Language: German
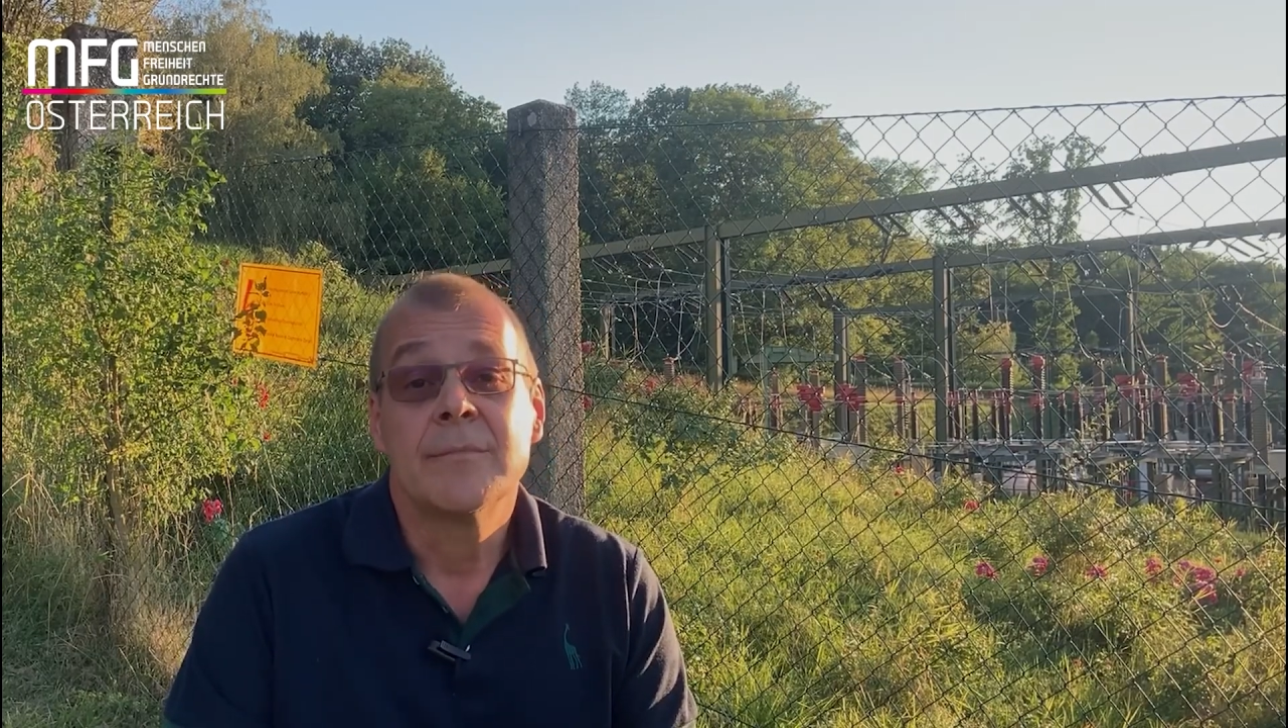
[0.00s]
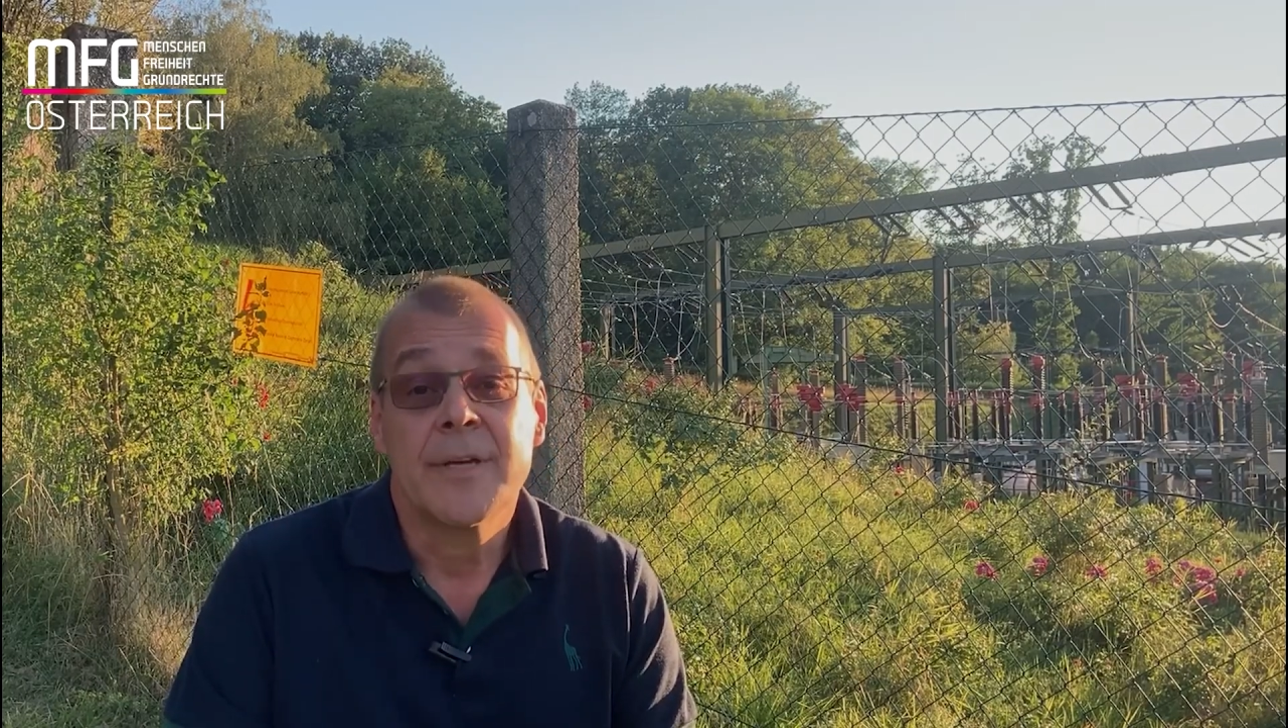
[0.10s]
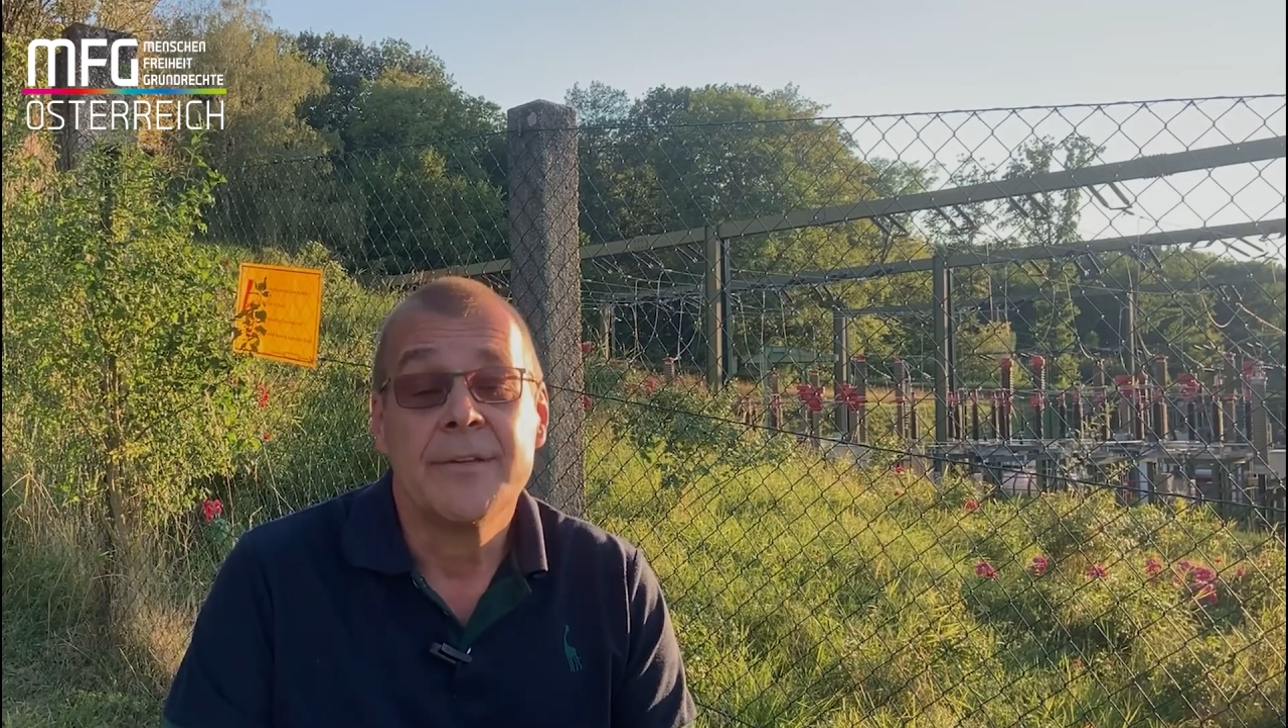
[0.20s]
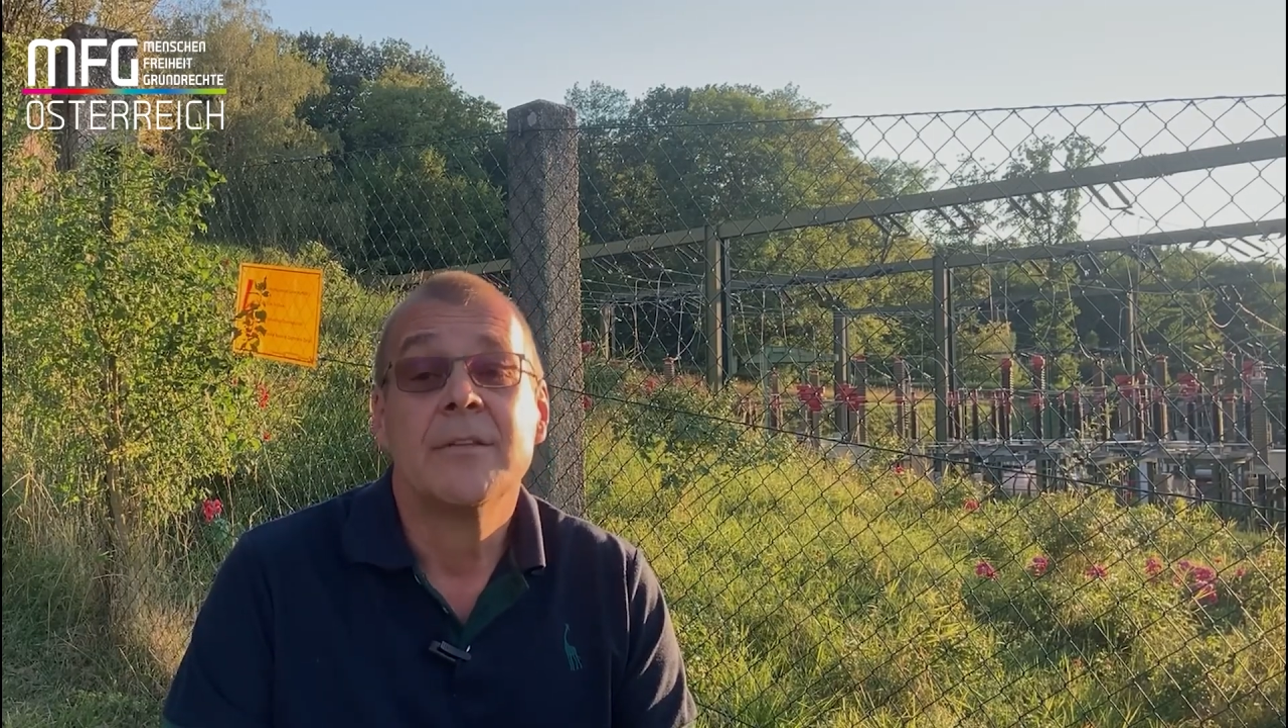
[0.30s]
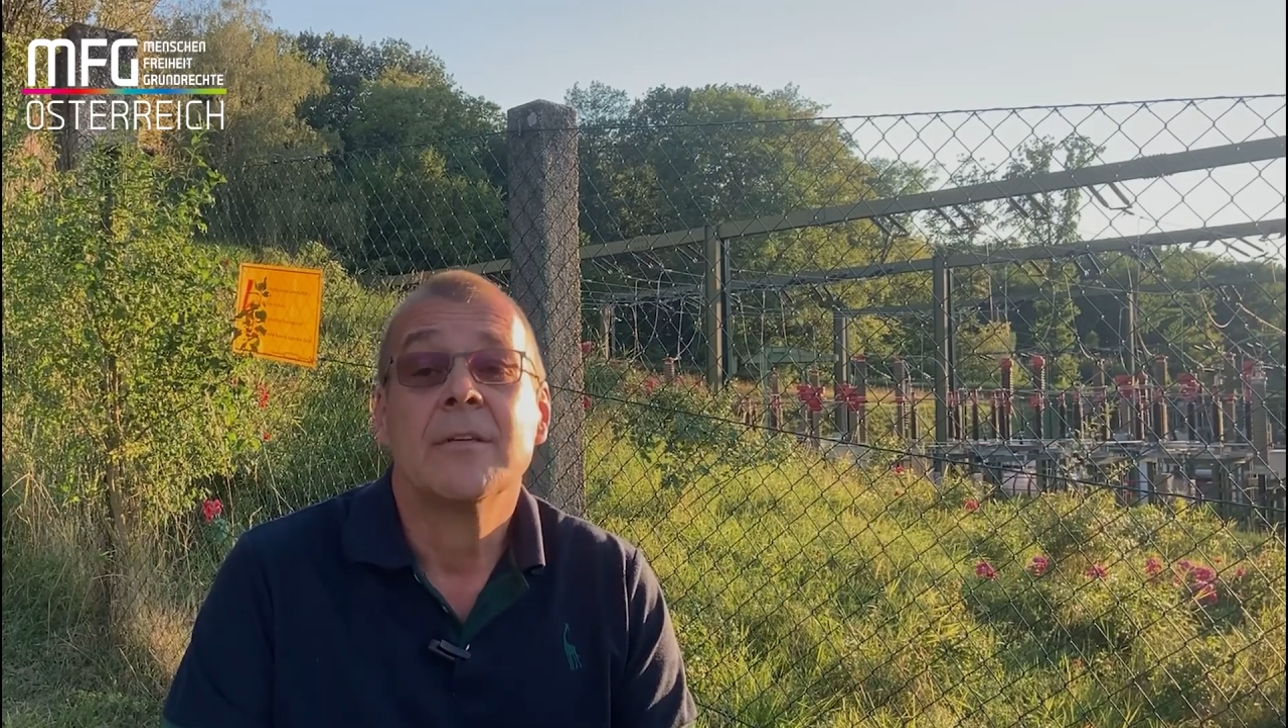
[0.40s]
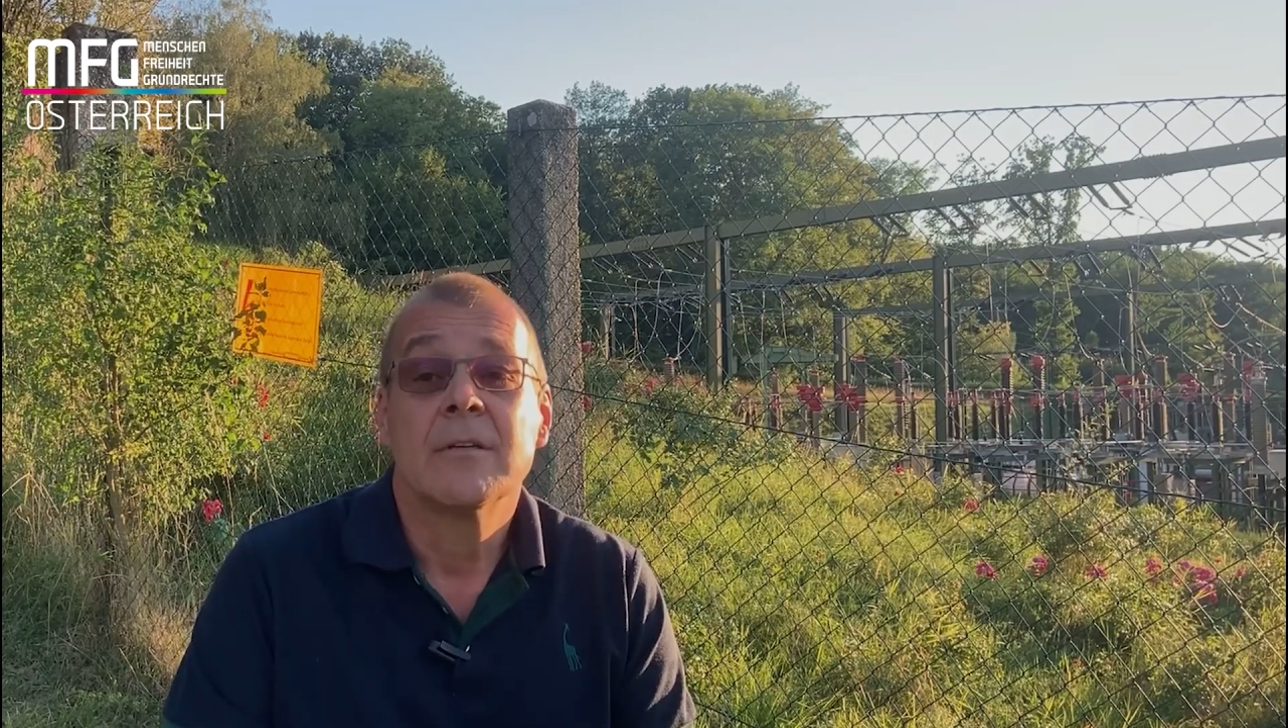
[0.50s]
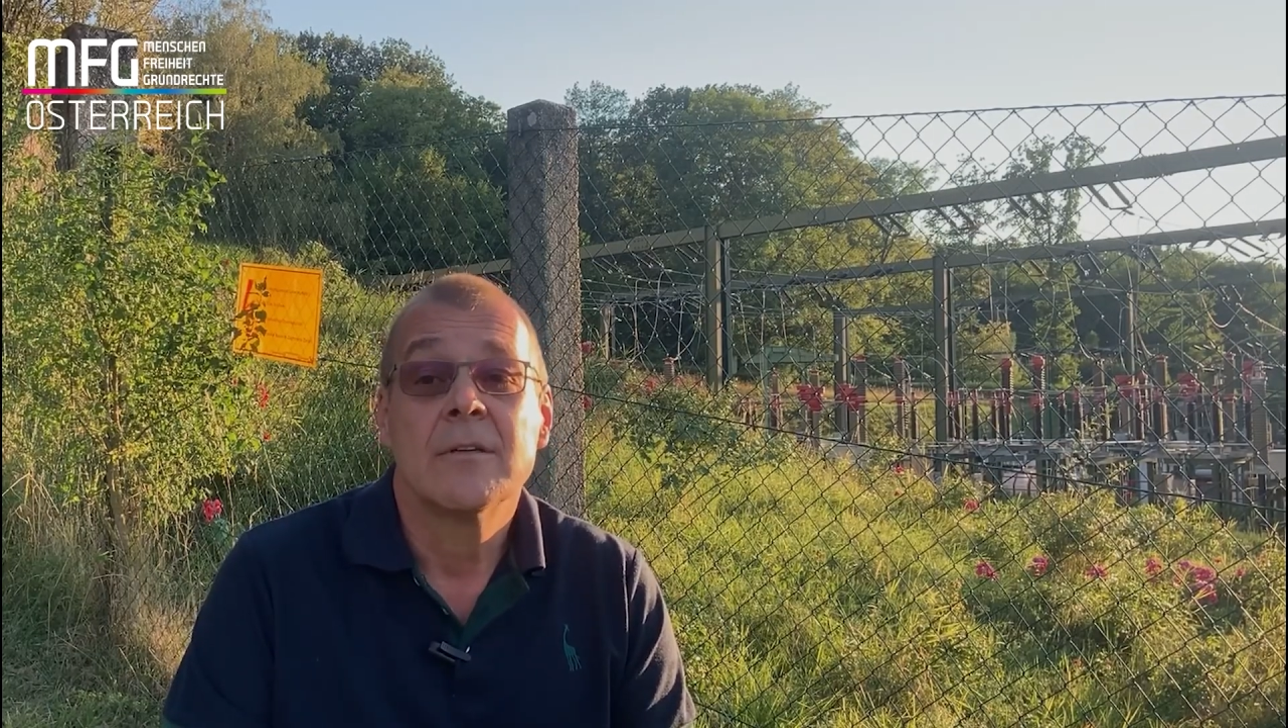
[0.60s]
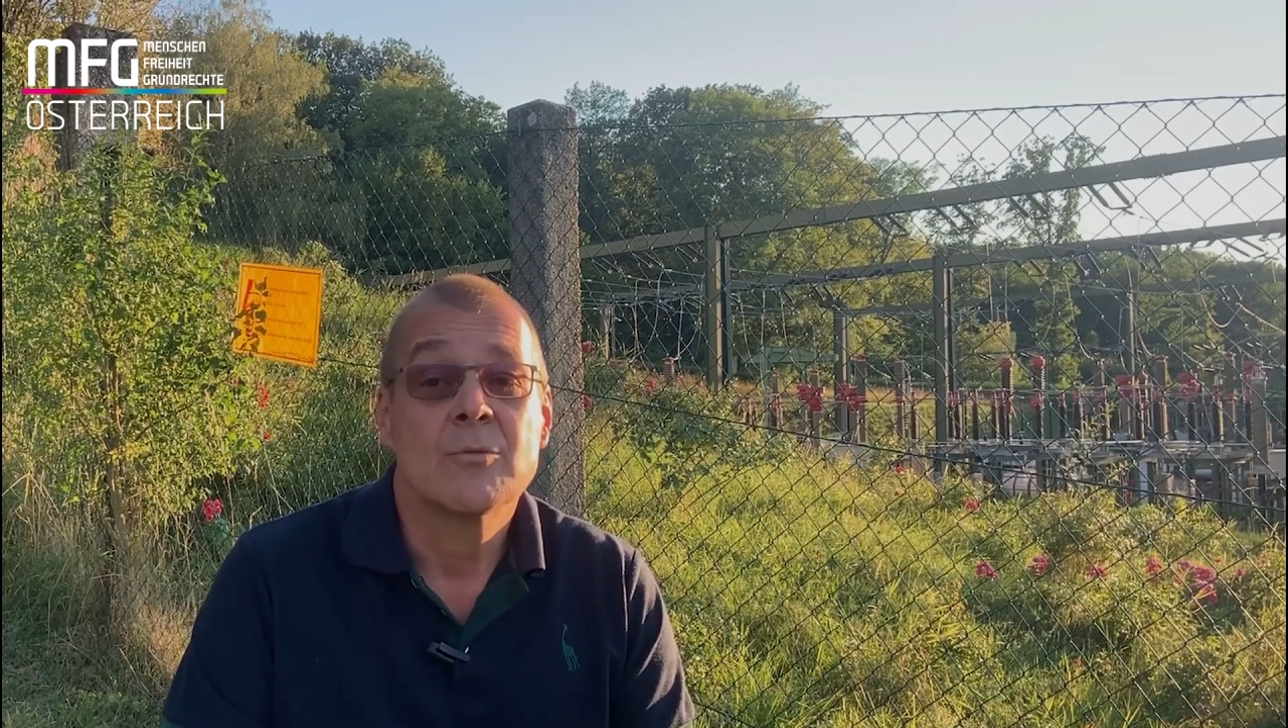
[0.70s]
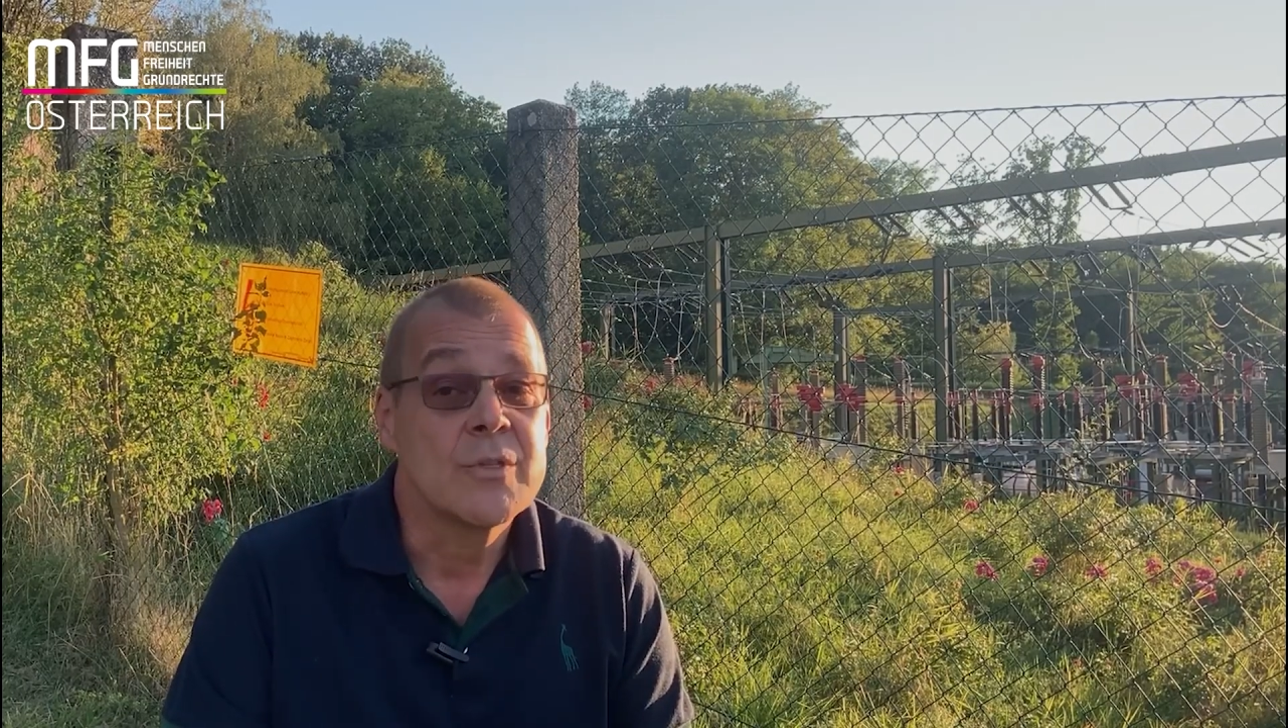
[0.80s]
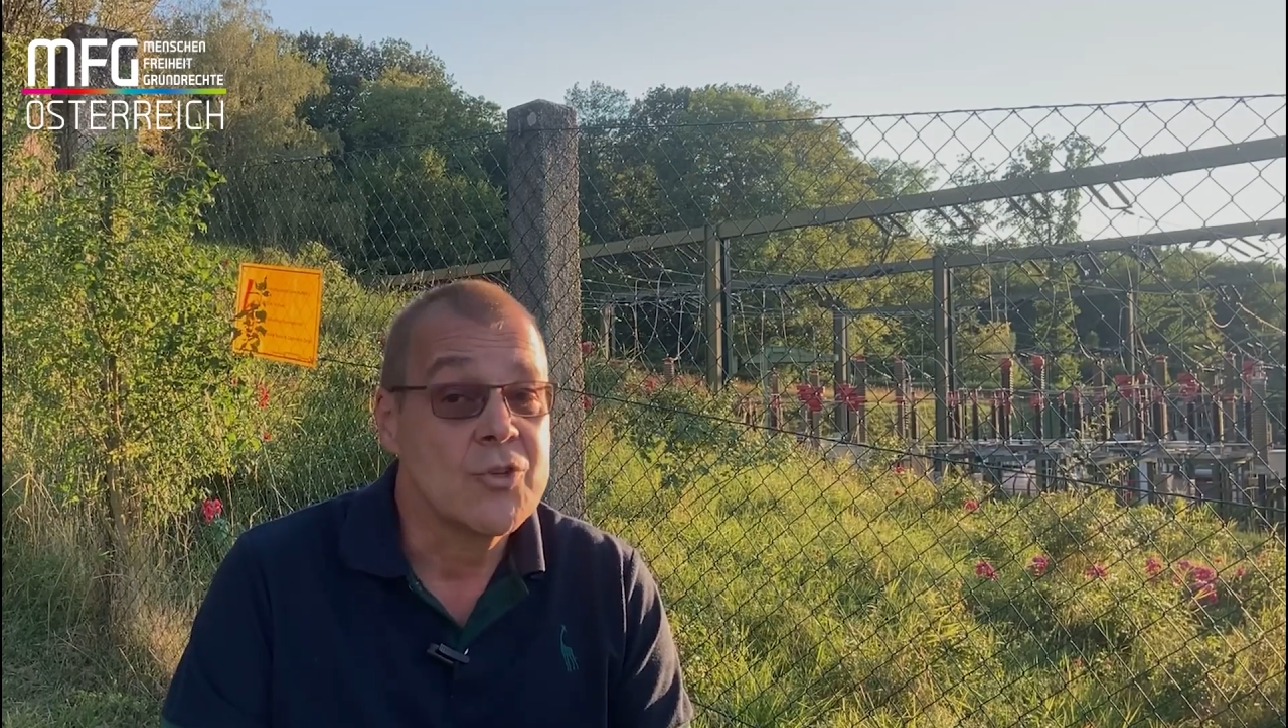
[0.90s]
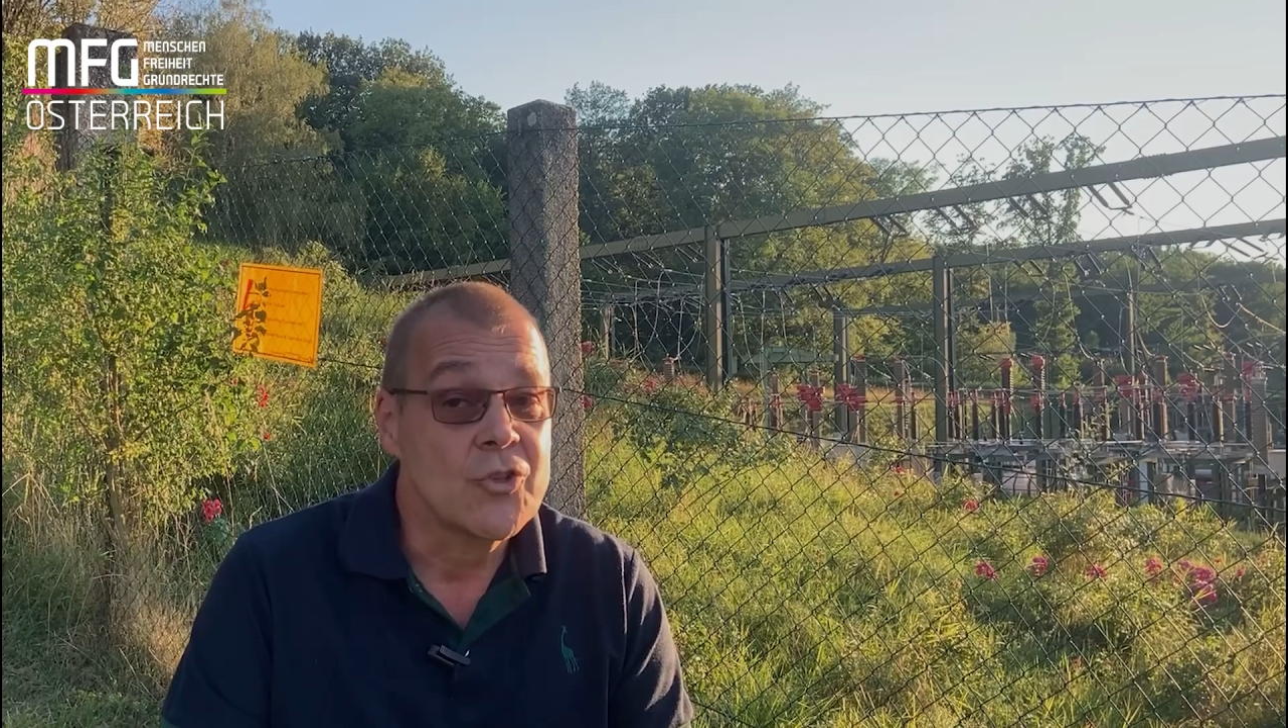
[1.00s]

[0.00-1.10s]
richtig, aus unseren